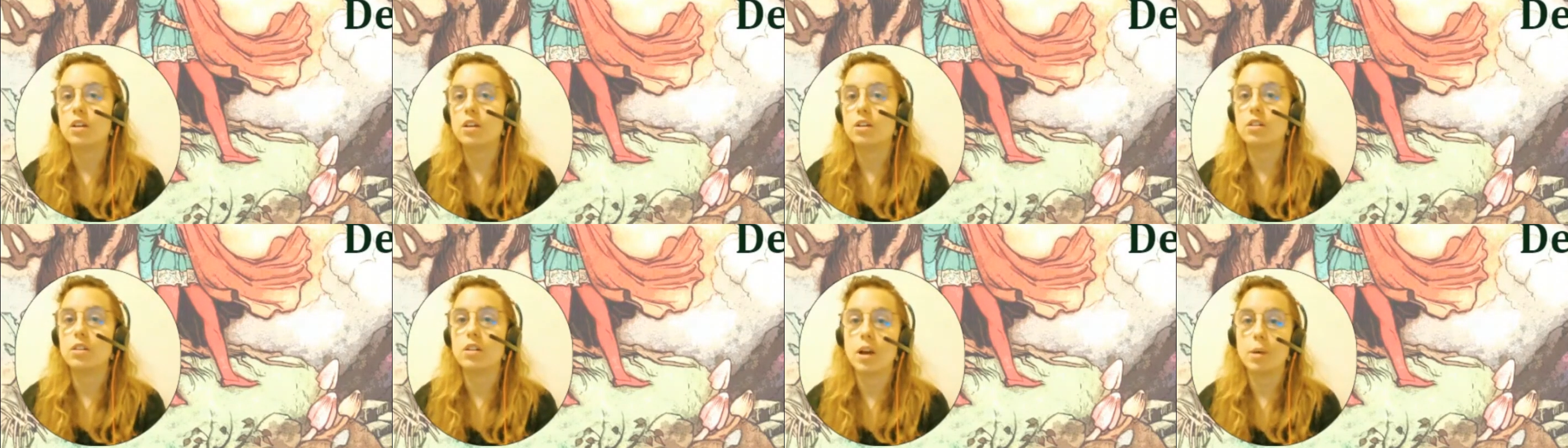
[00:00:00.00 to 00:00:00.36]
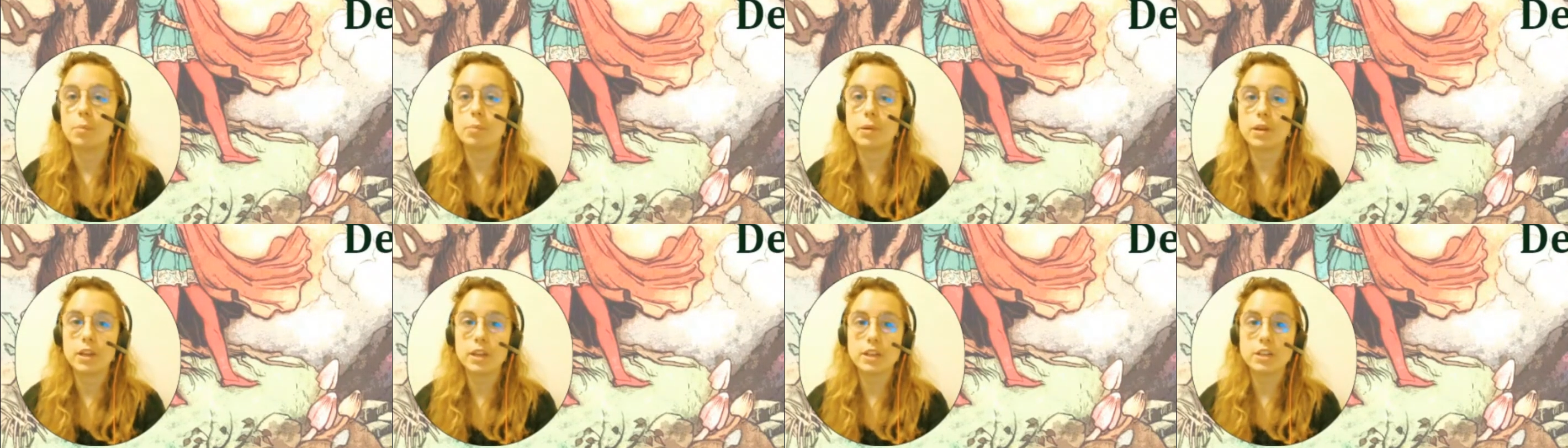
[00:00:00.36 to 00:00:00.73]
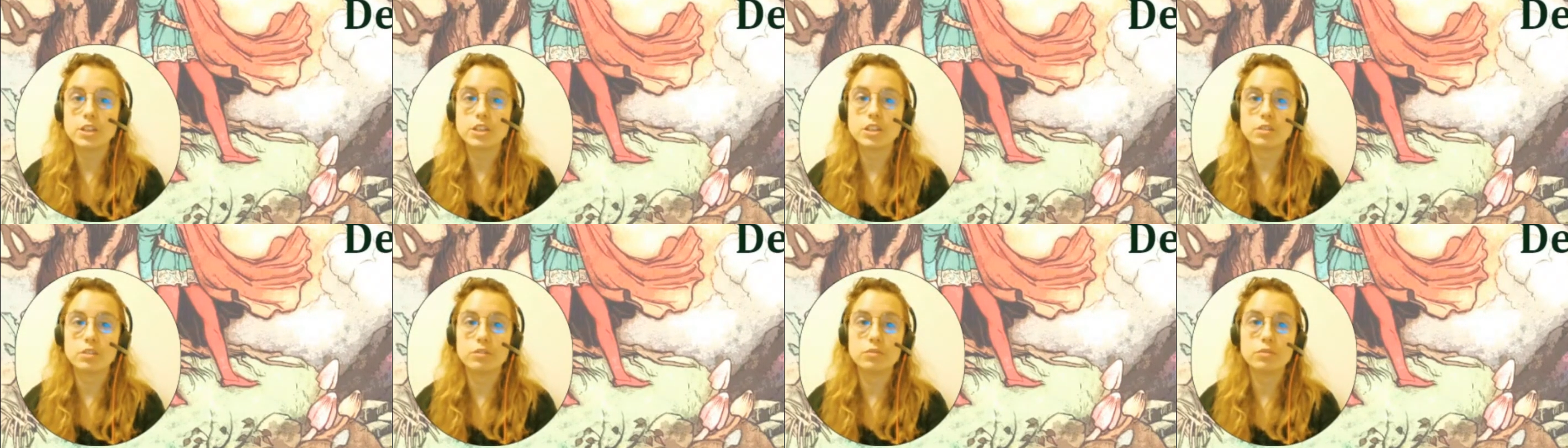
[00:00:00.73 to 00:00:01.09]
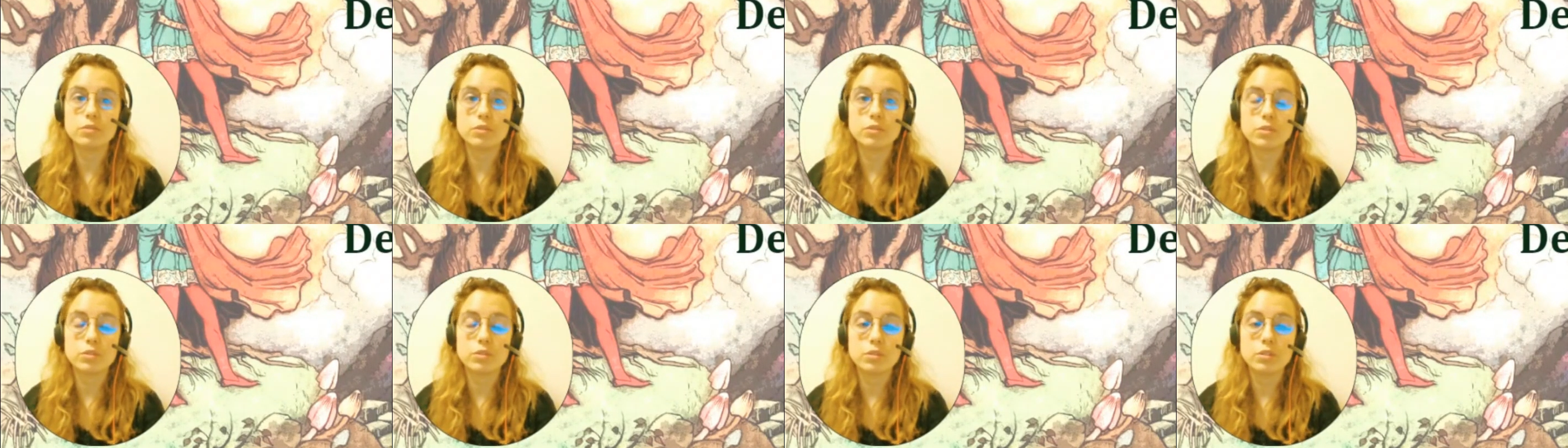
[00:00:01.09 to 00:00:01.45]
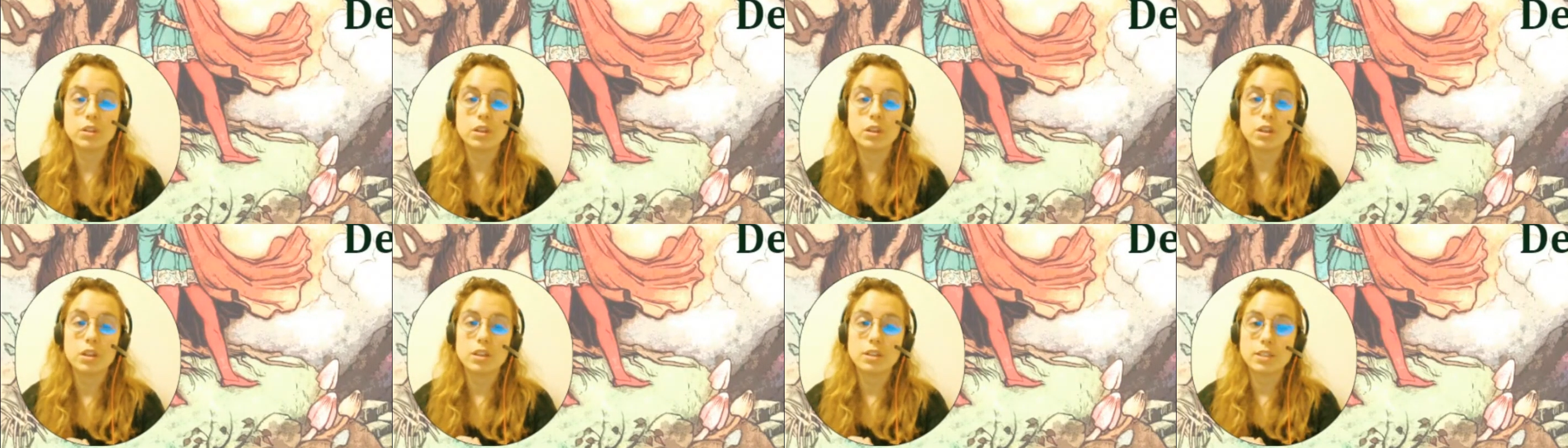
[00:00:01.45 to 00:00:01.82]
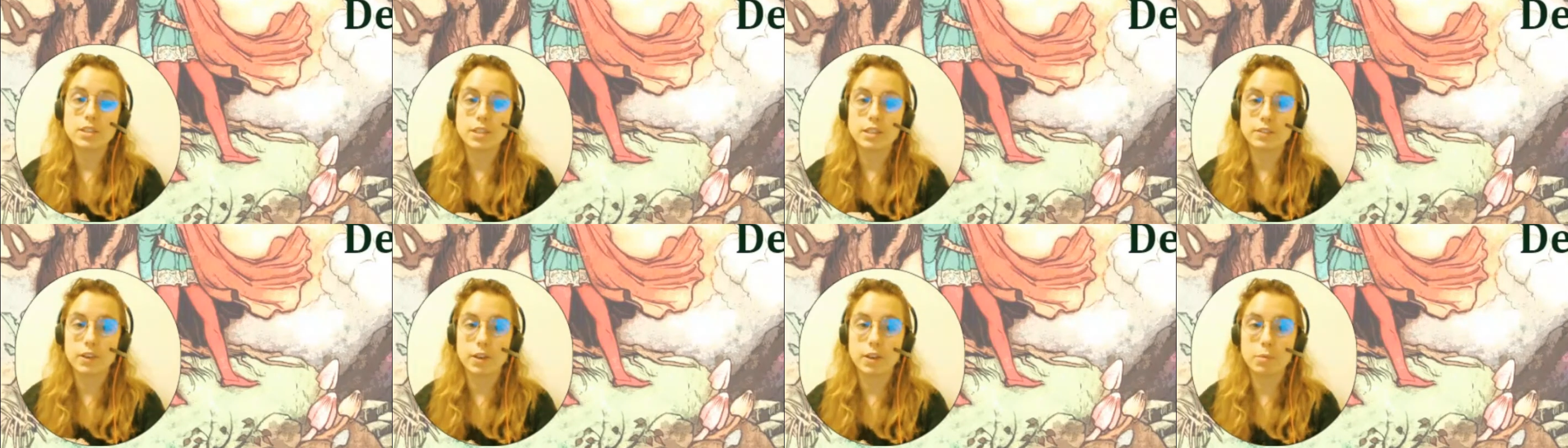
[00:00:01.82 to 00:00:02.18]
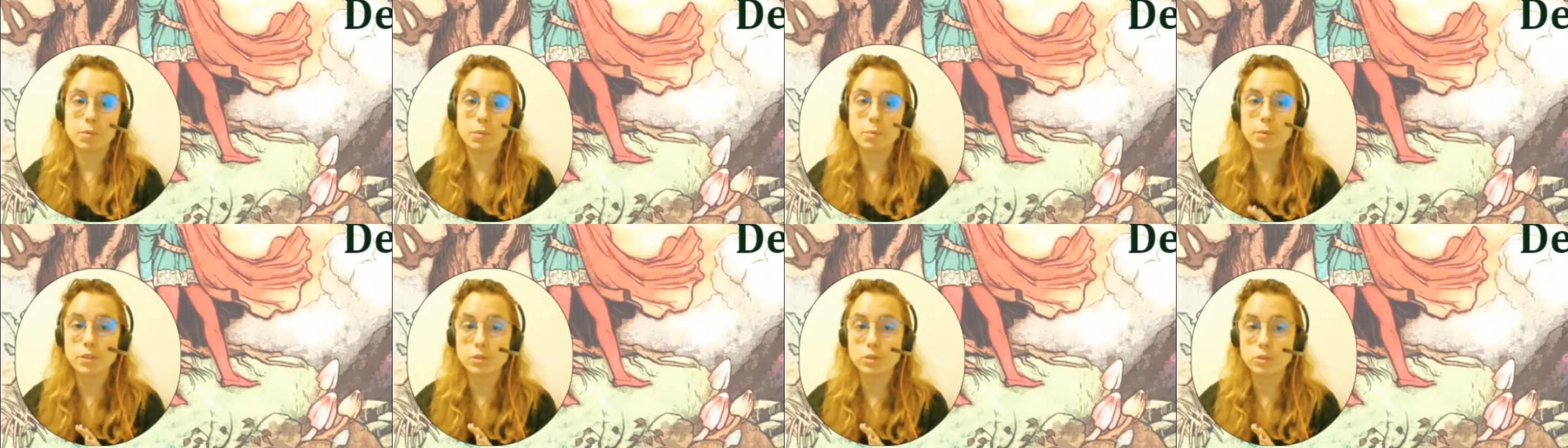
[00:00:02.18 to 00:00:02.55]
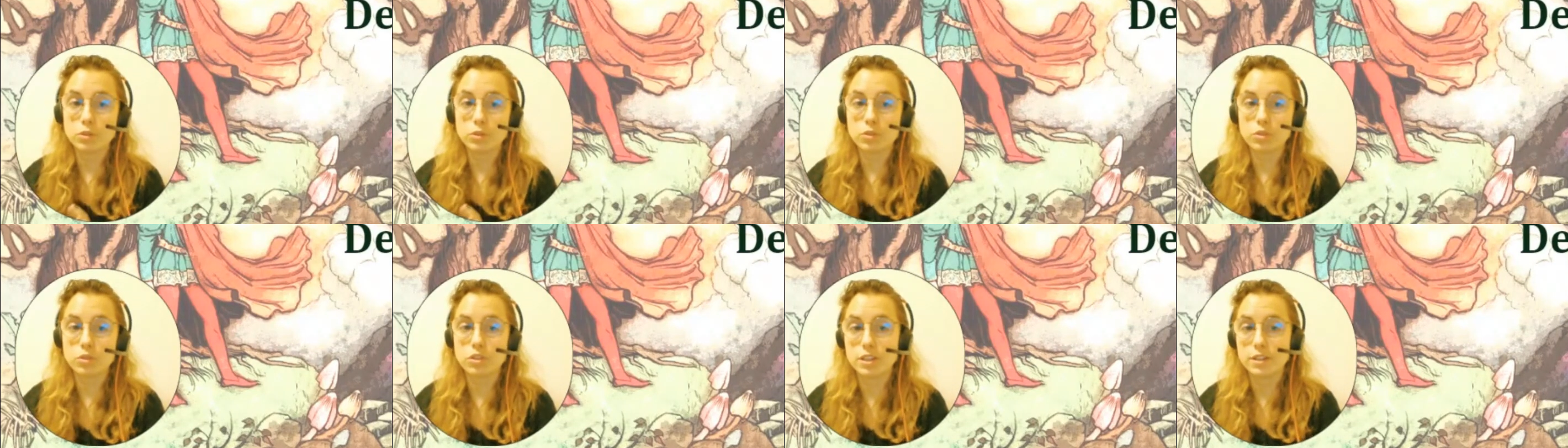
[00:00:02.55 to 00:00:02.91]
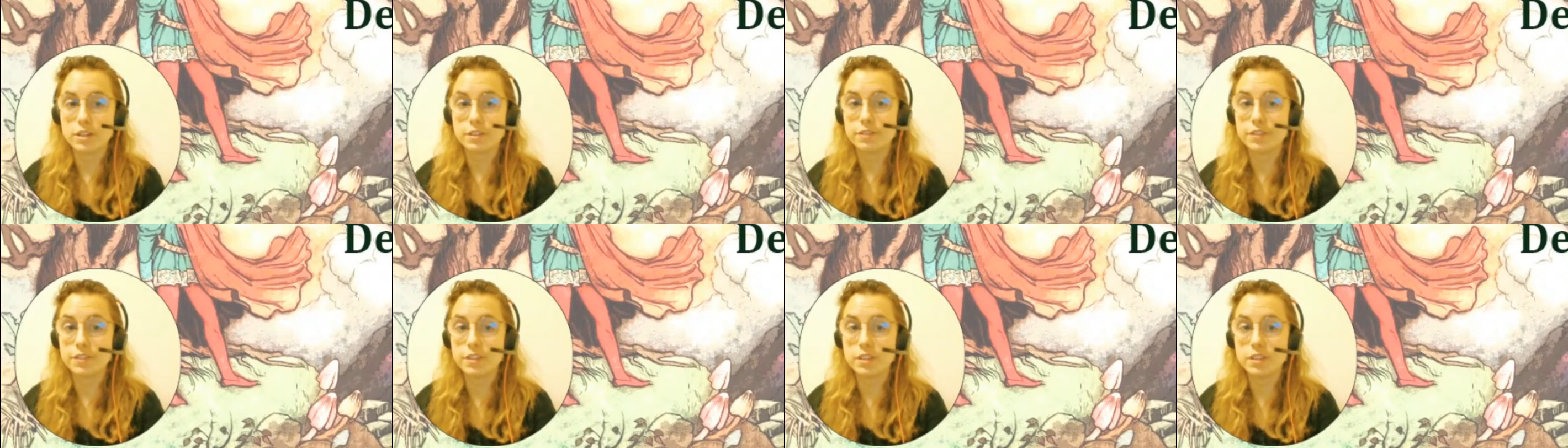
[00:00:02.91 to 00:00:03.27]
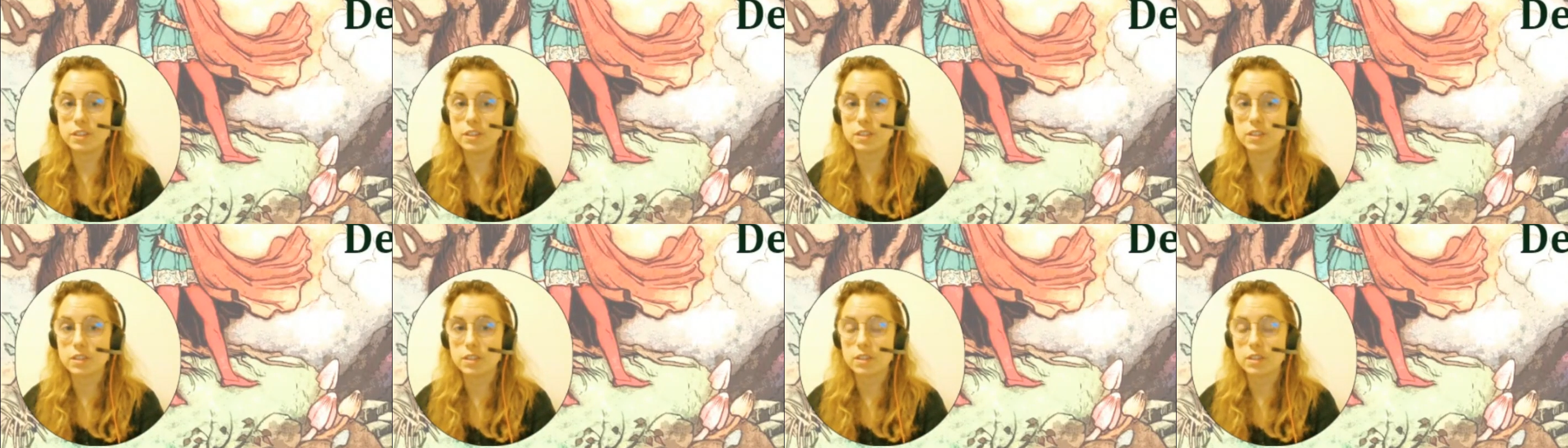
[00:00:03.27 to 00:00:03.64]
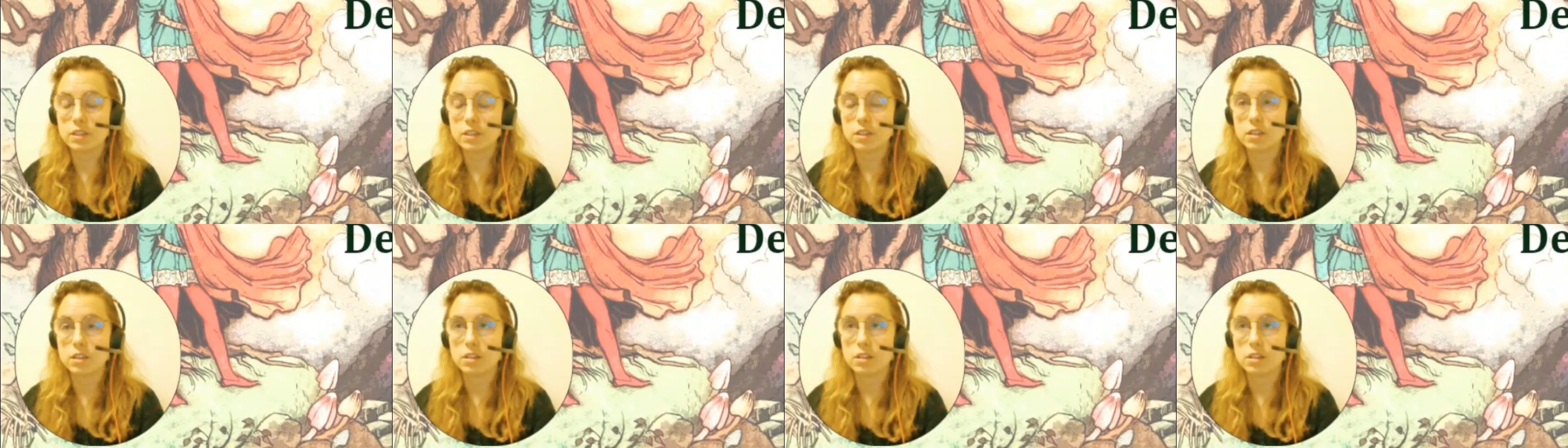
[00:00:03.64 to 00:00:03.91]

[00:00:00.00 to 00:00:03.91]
après, j'avoue que c'est vraiment pas sûr que je les finisse,